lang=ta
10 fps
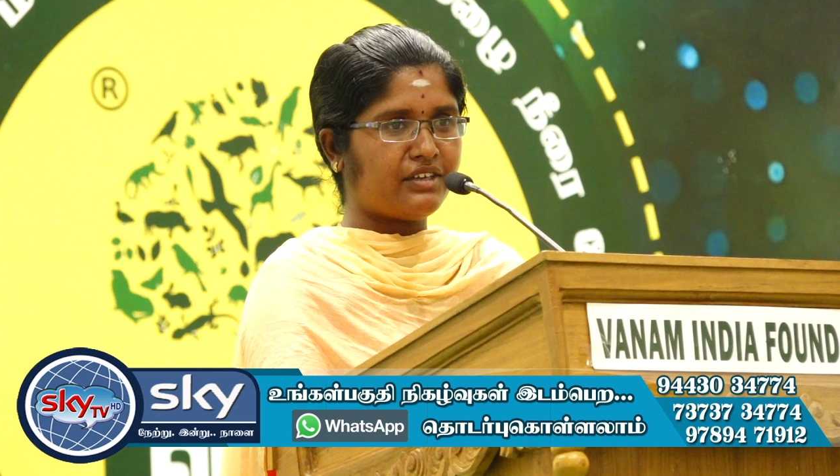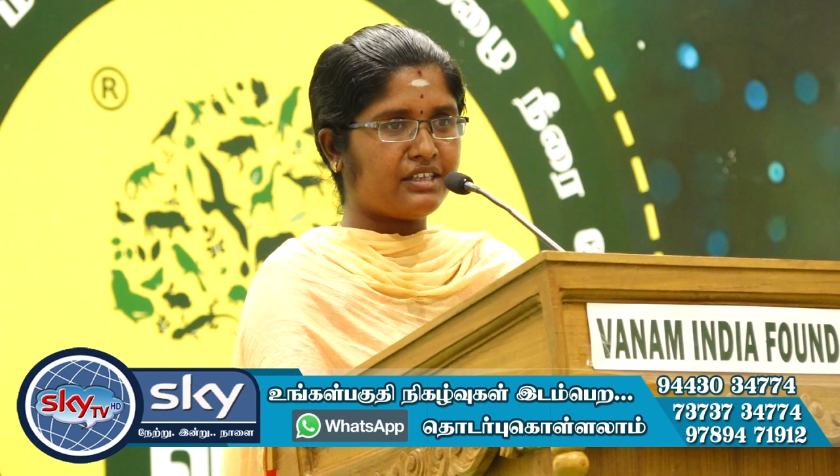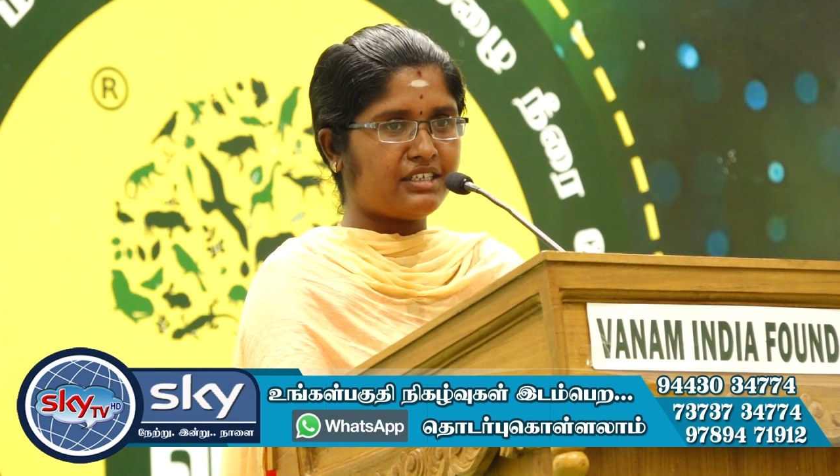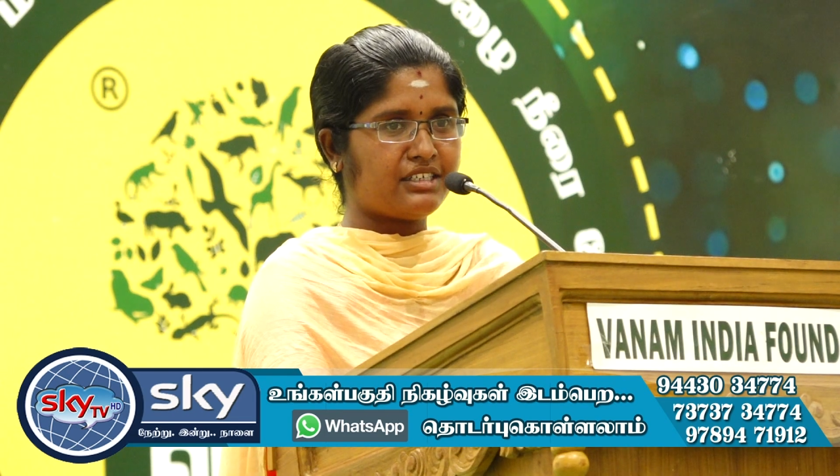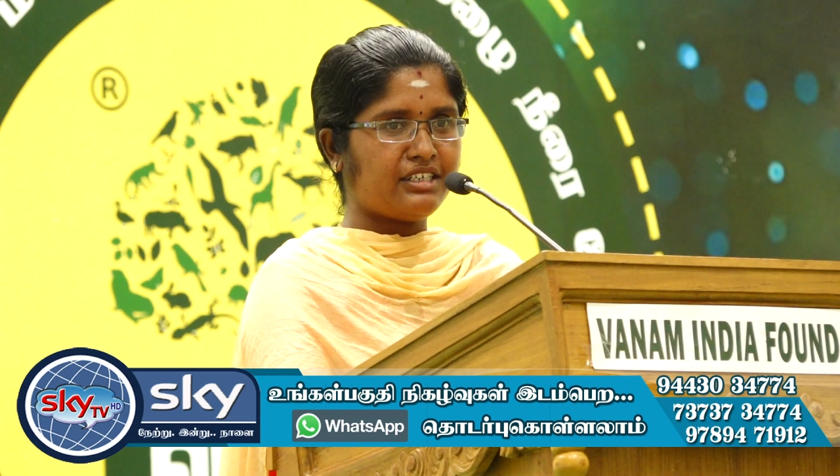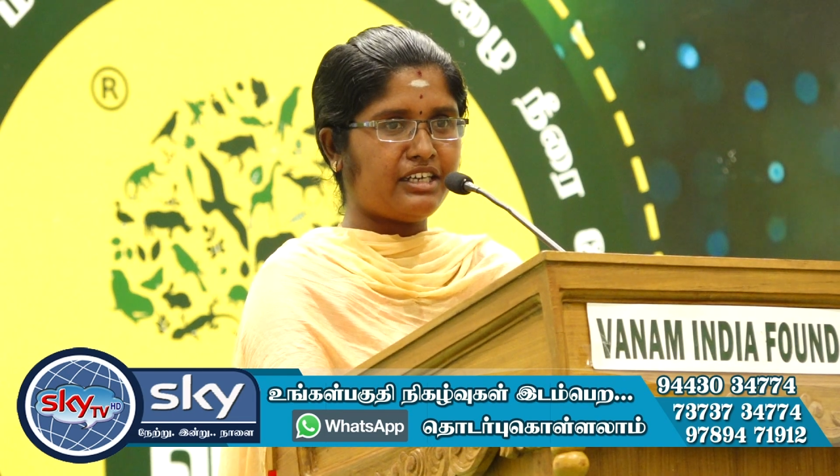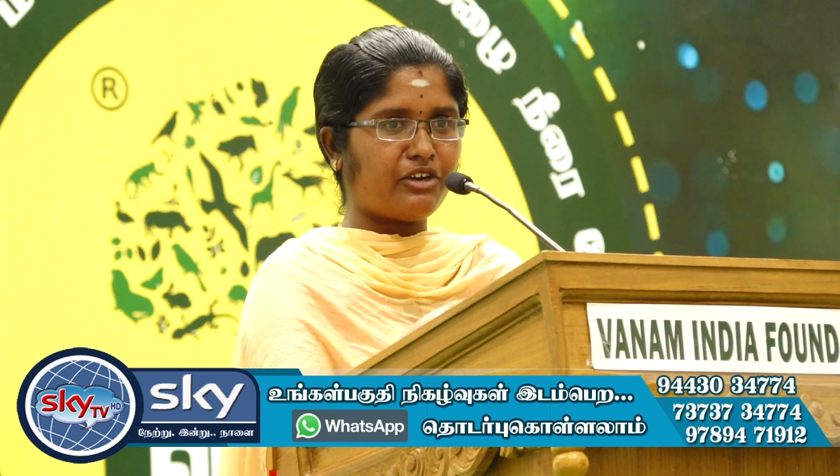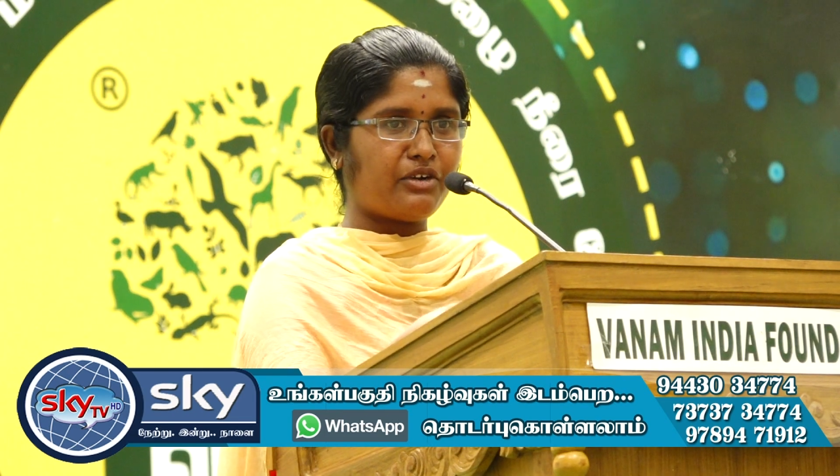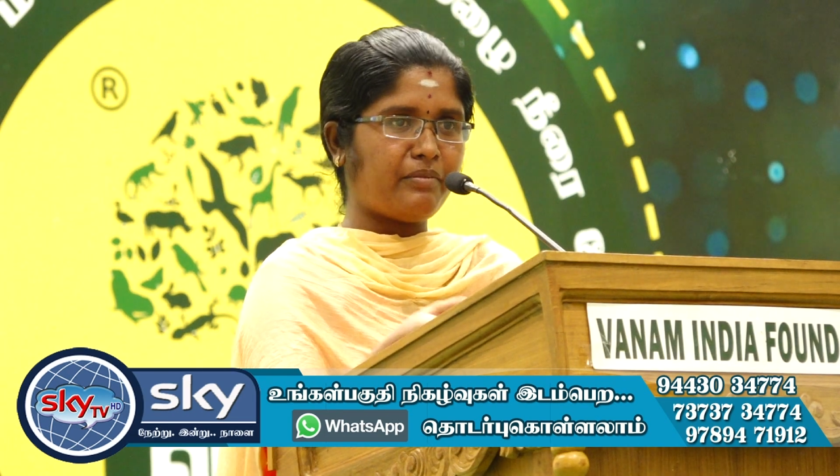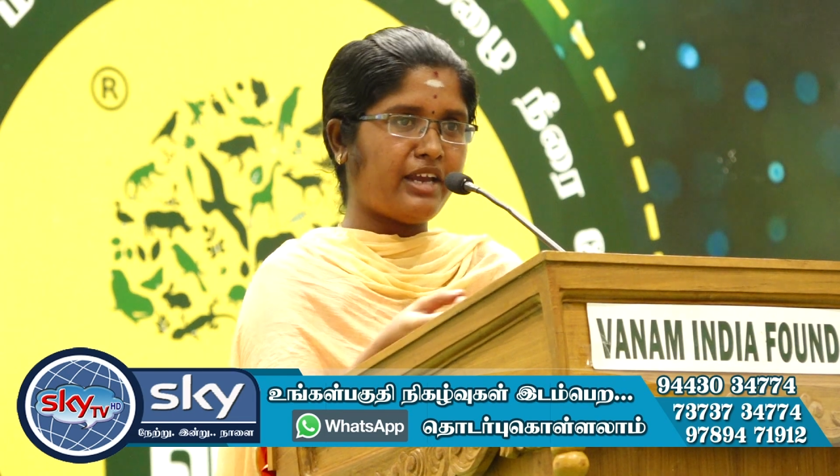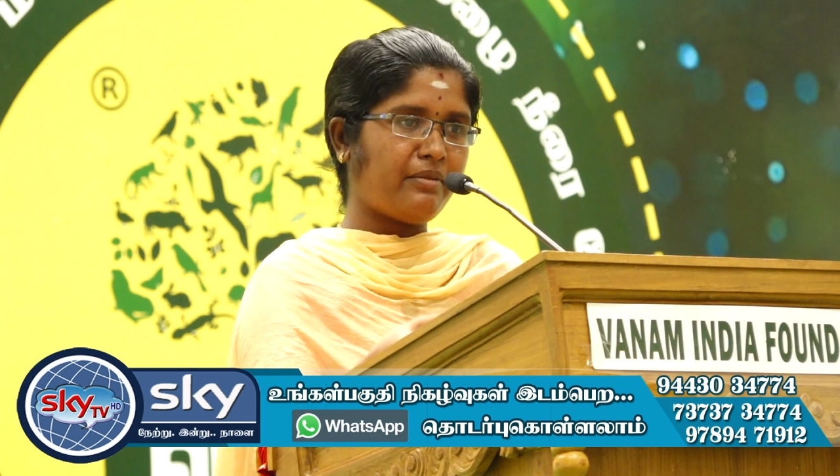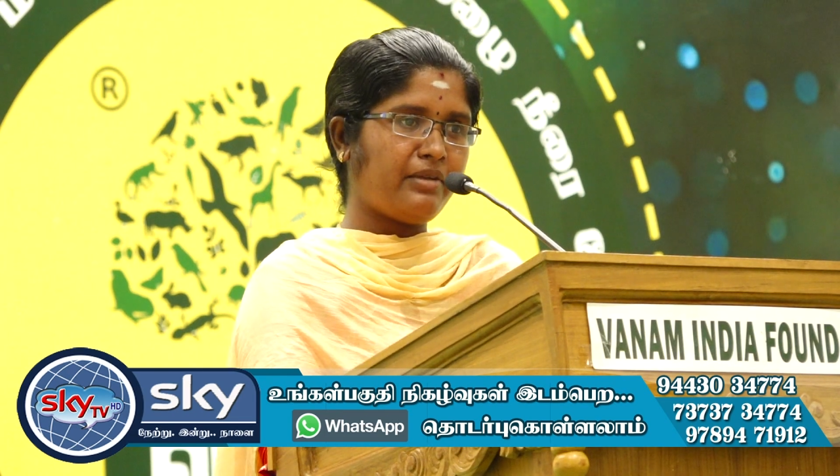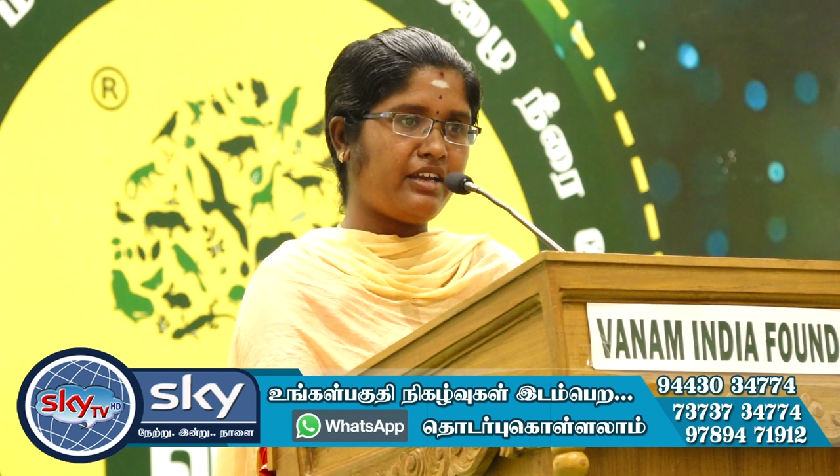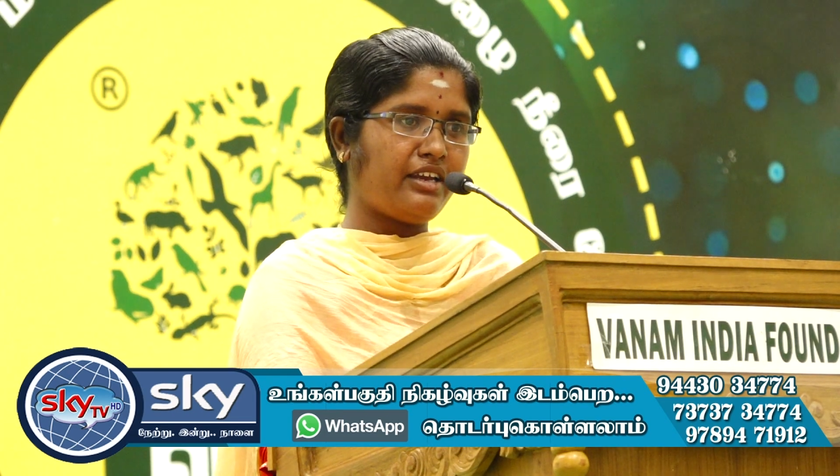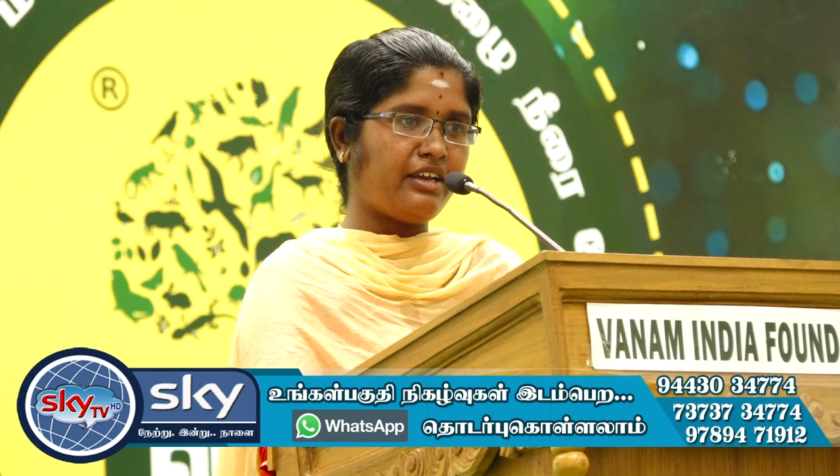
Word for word: வந்துட்டு என்னோட பேபி